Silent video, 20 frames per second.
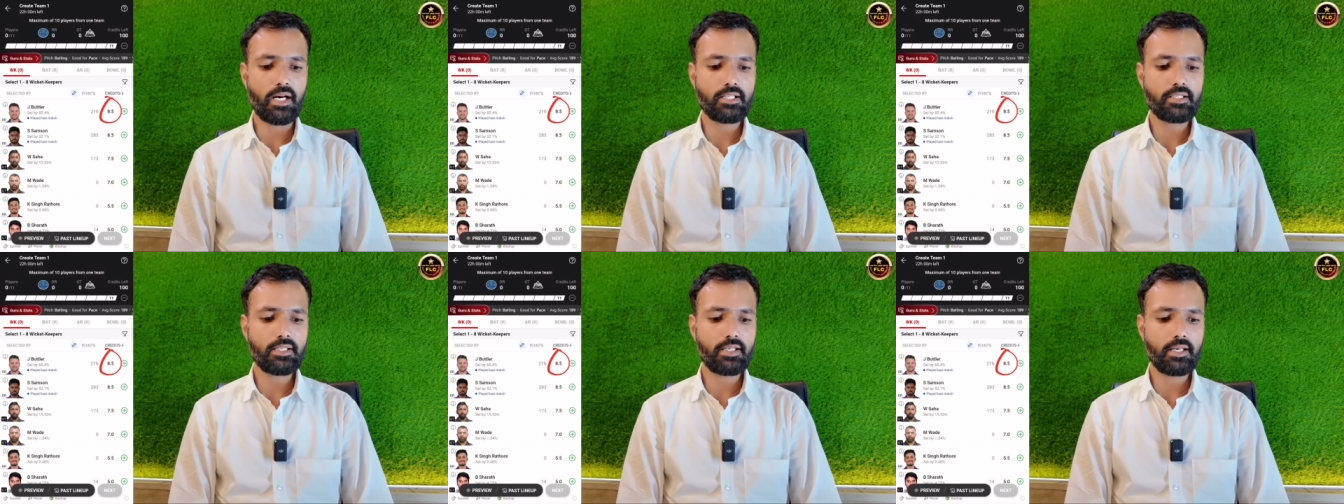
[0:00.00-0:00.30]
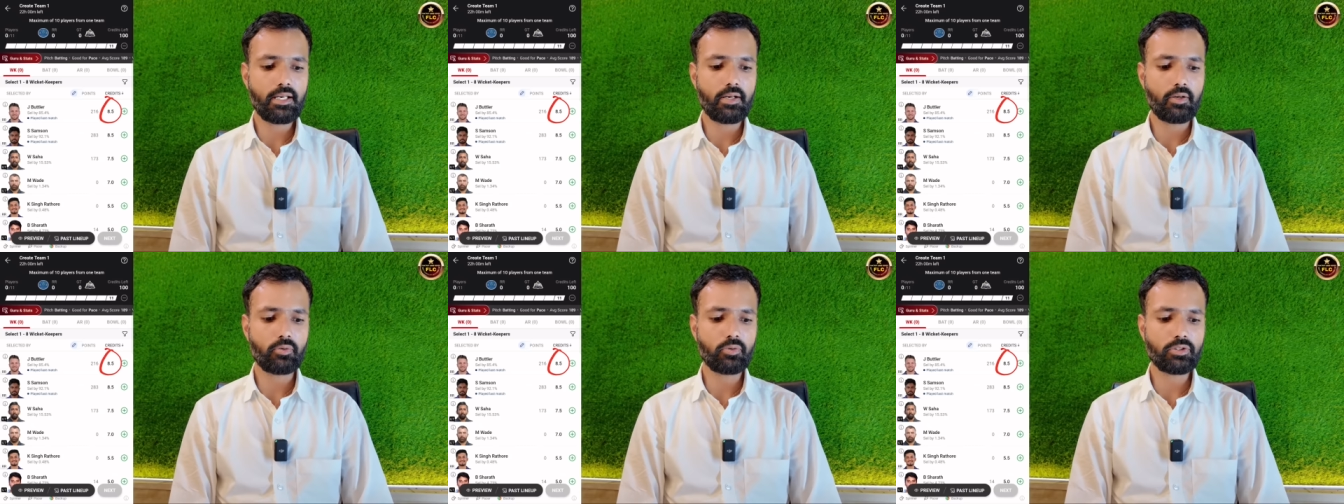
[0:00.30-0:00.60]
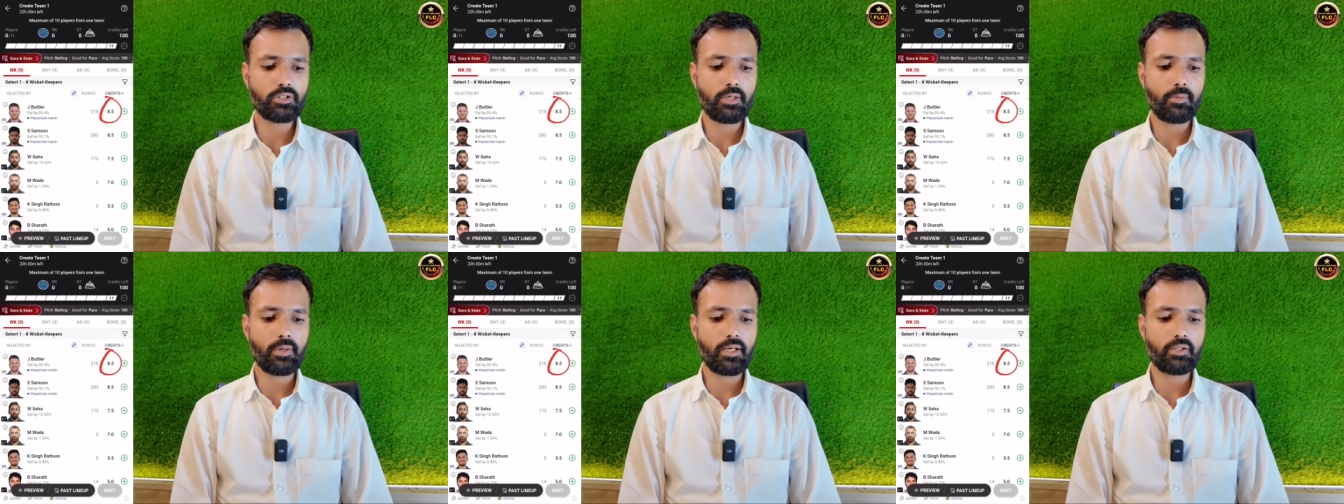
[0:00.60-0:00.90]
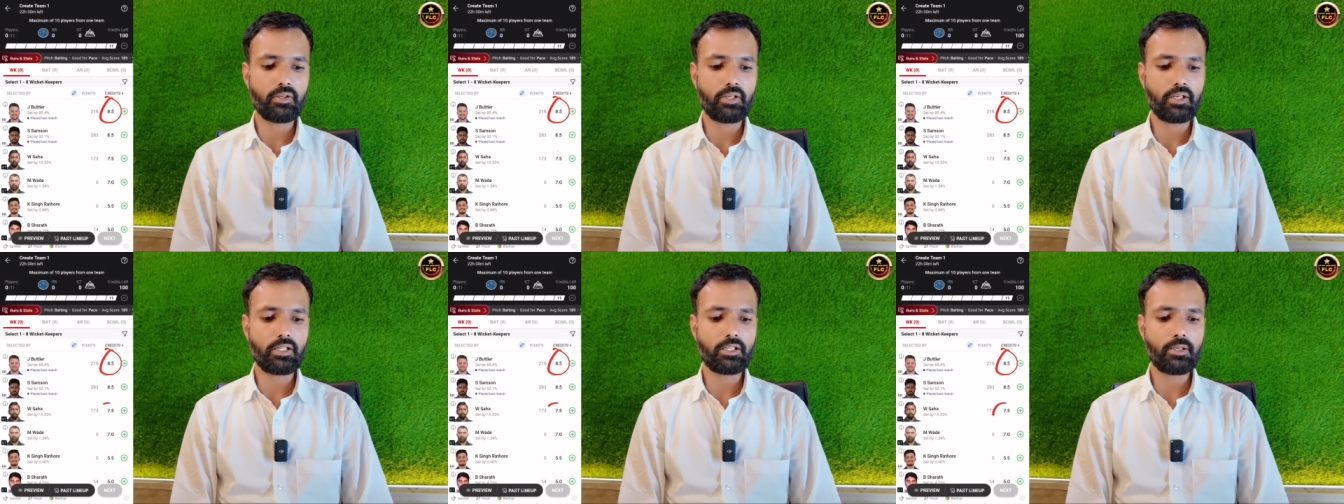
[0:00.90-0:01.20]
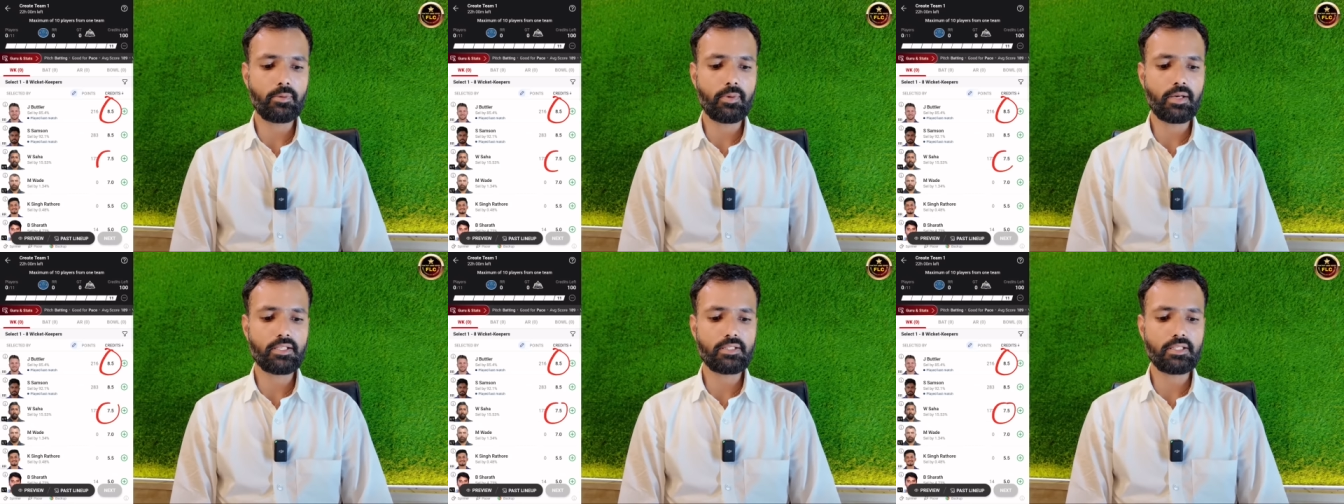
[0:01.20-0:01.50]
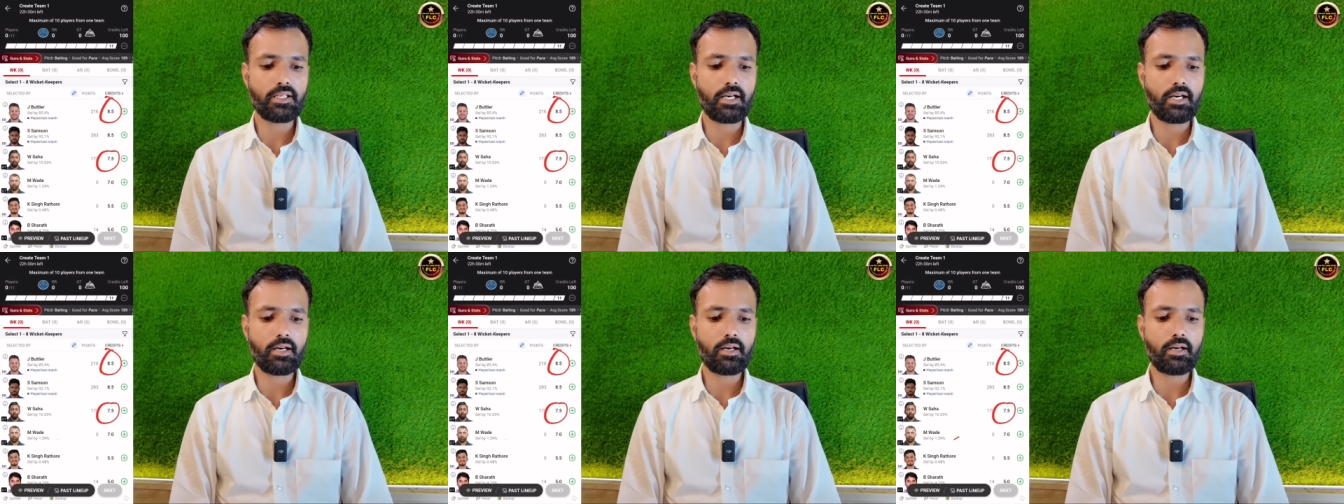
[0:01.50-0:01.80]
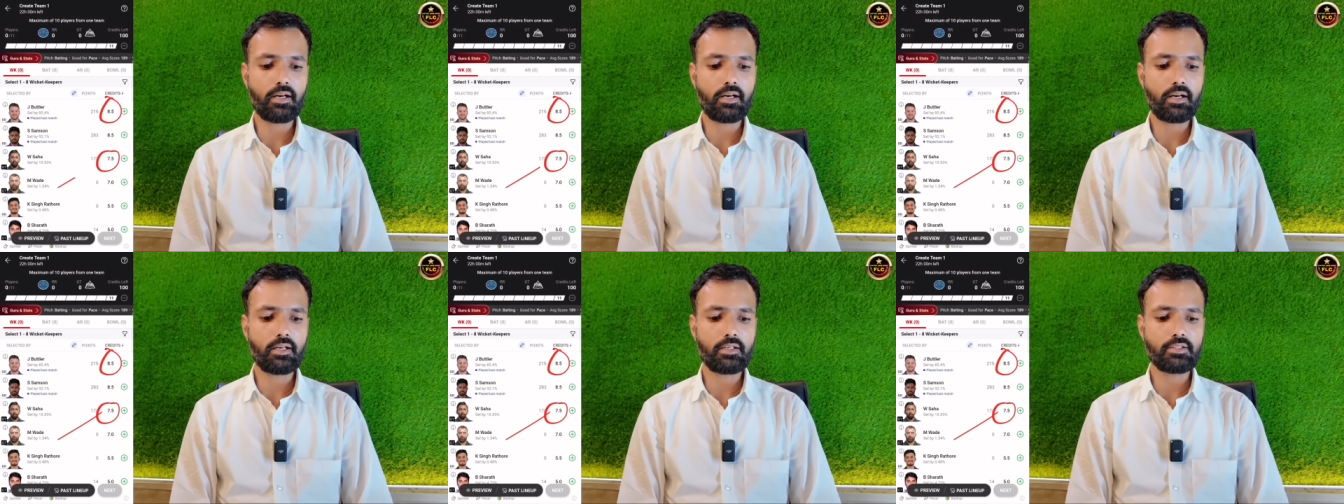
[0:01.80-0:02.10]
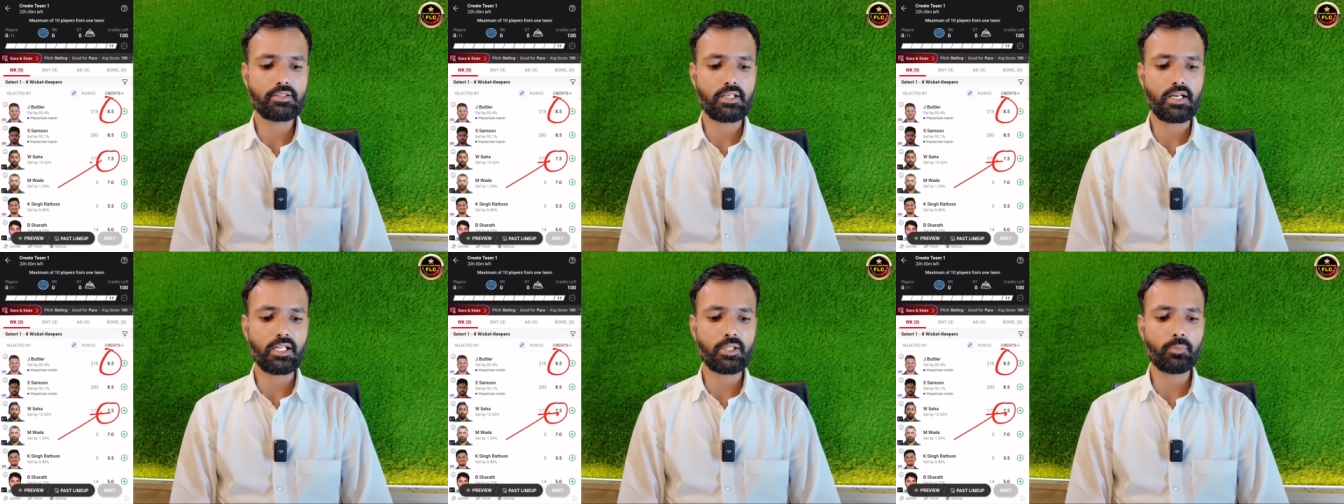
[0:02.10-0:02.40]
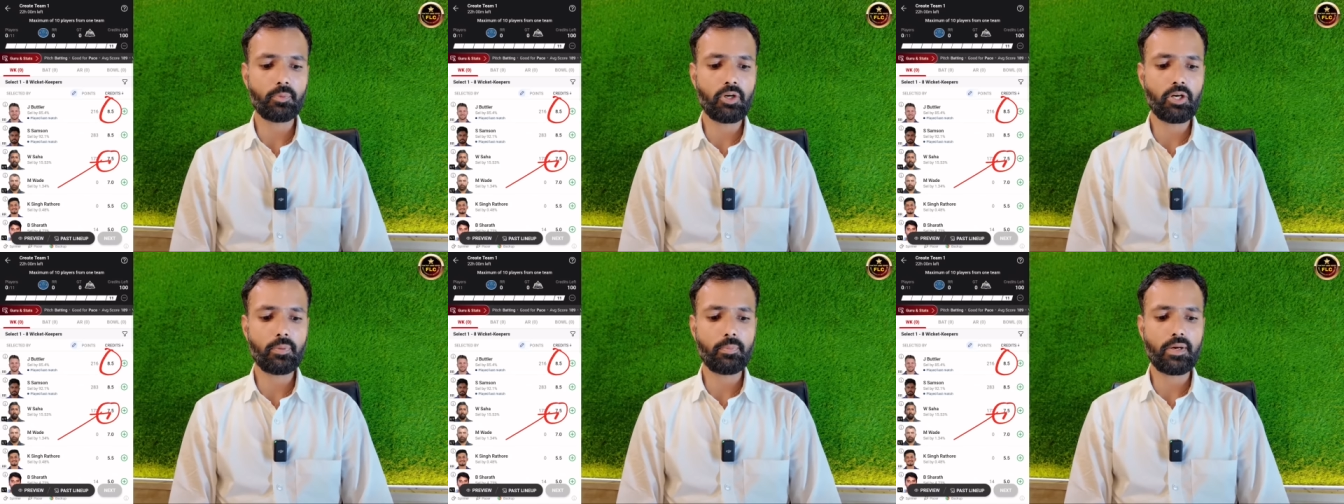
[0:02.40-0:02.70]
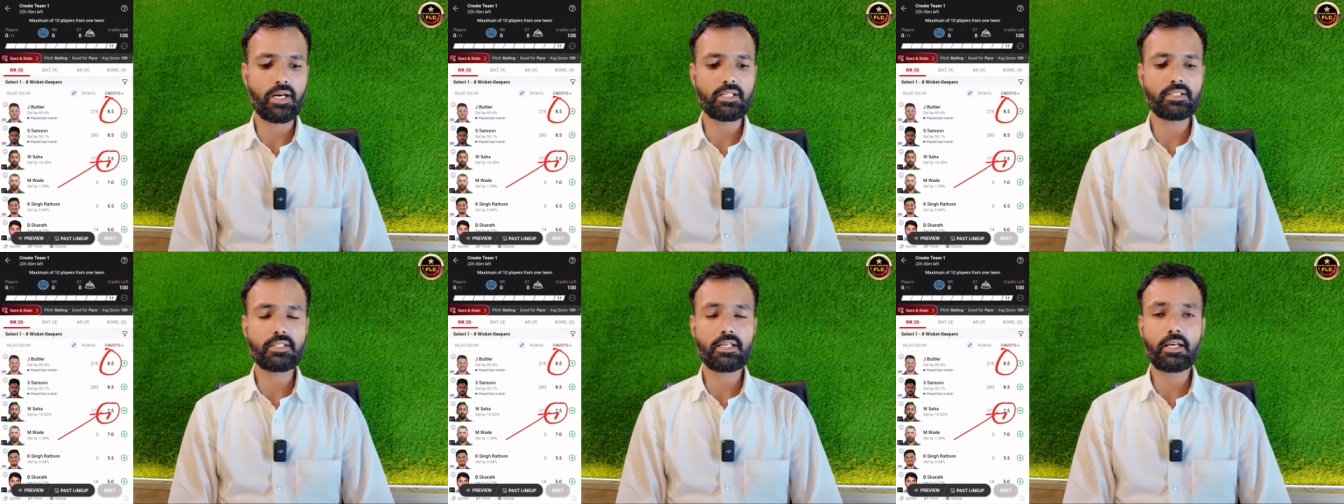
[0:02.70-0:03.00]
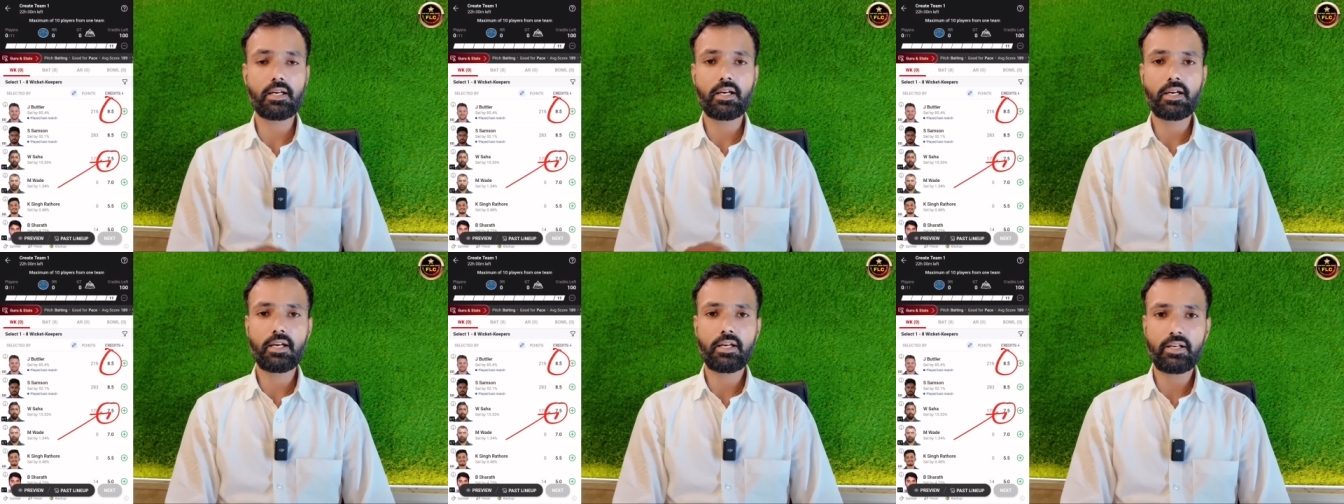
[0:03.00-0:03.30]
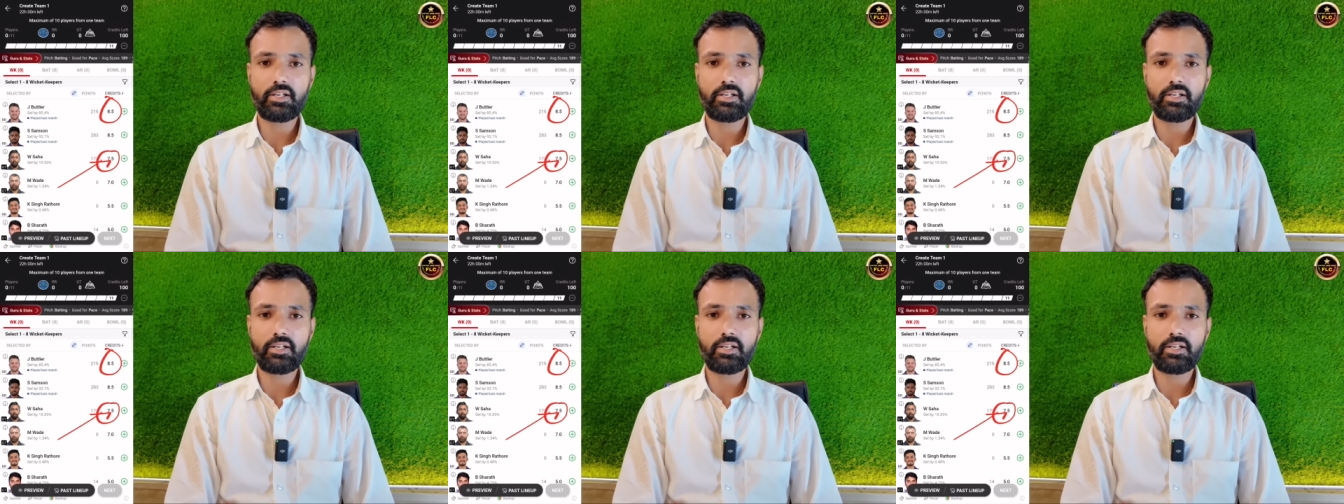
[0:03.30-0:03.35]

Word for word: पाँच है उसके बाद ये रिधिमान शाह का सात पॉइंट पाँच है